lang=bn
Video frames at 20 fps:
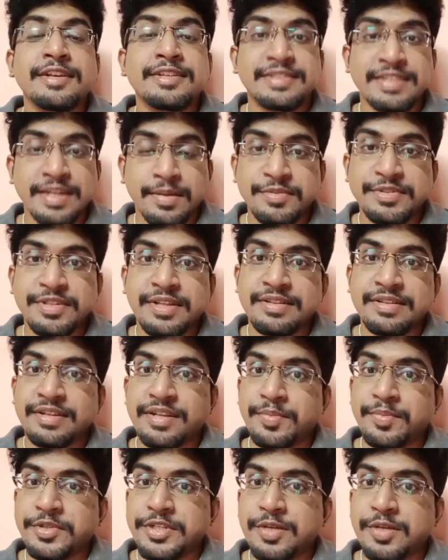স্টেম সেল
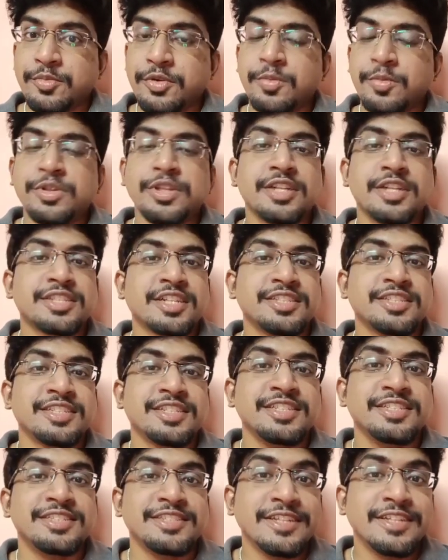থেরাপি নিয়ে বলবো তার সাথে
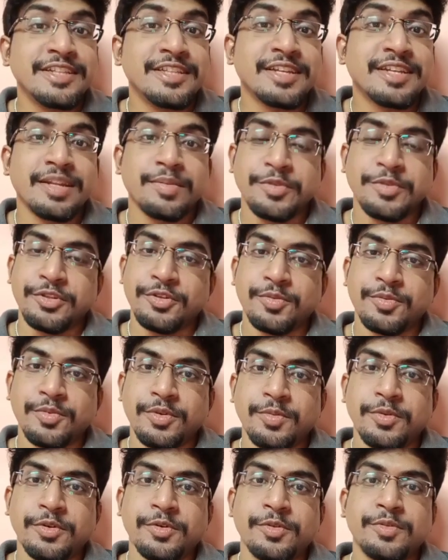সাথে জিন থেরাপি নিয়েও
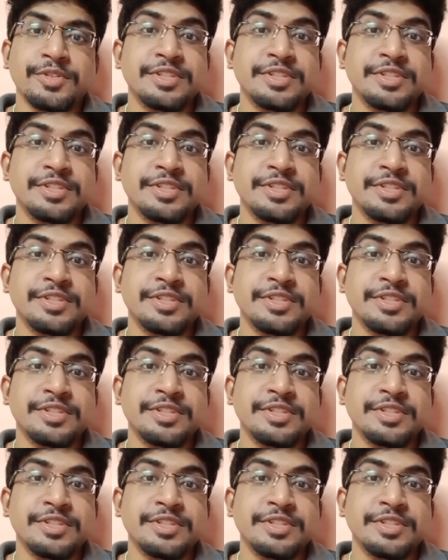বলবো